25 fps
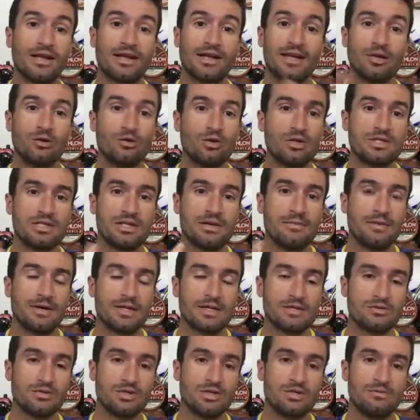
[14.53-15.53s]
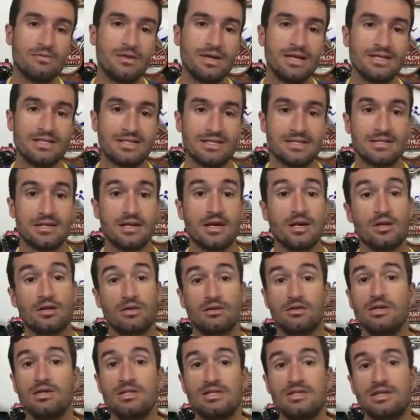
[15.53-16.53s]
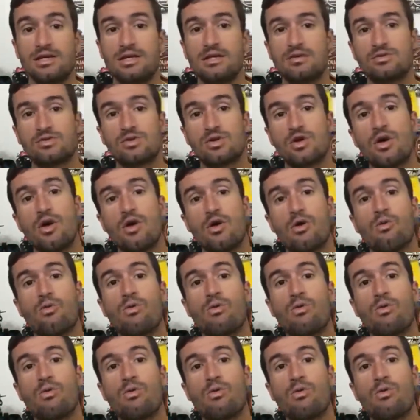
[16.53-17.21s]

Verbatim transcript: Daqui a duas semanas, dois meses, dois anos?